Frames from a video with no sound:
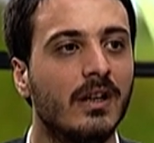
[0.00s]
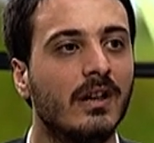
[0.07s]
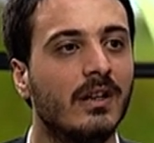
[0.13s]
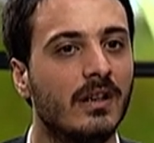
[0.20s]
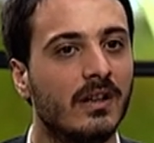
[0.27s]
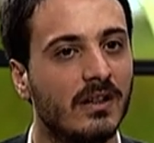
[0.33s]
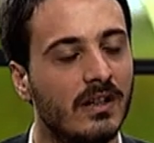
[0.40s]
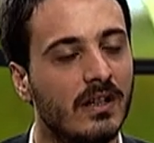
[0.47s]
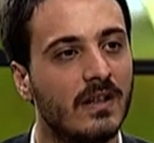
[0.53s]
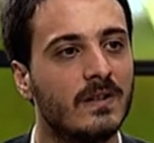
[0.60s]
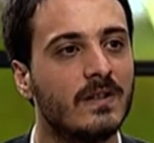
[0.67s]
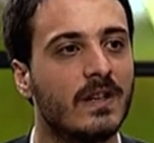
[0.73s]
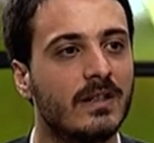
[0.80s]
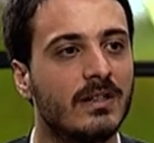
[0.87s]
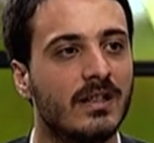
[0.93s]
Ee, yine
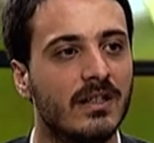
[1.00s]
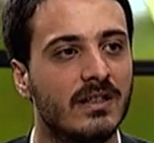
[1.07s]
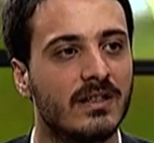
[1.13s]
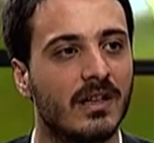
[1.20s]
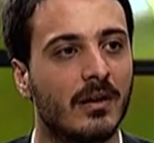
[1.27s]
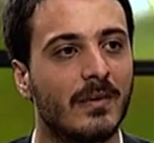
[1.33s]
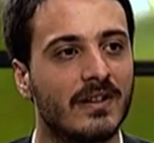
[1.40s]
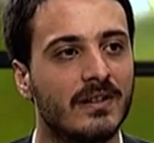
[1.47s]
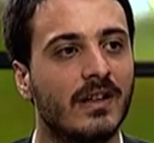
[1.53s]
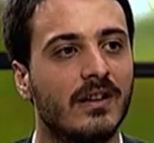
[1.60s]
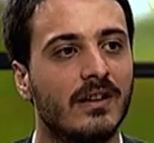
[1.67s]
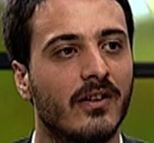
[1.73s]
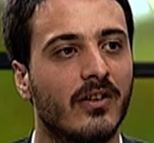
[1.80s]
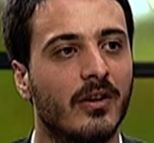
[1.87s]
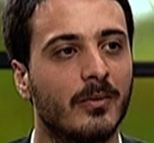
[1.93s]
isterseniz
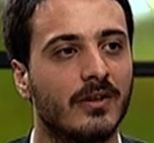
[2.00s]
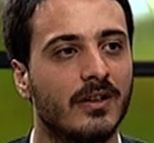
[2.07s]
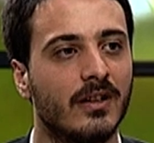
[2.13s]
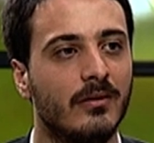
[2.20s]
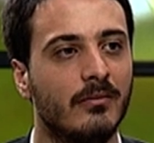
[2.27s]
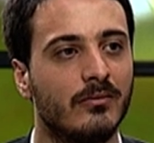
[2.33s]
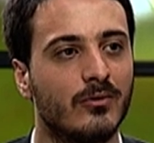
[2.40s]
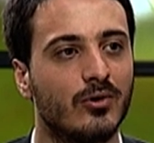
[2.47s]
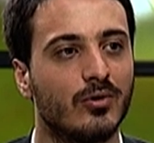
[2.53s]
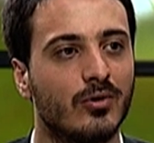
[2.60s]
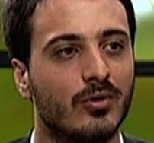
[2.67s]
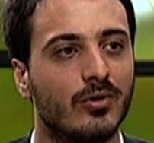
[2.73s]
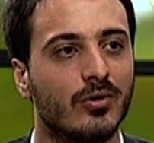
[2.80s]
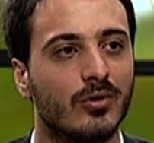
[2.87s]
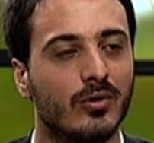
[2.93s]
namazdan devam edelim.
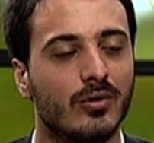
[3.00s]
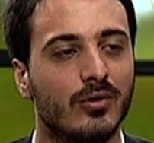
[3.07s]
Çünkü e,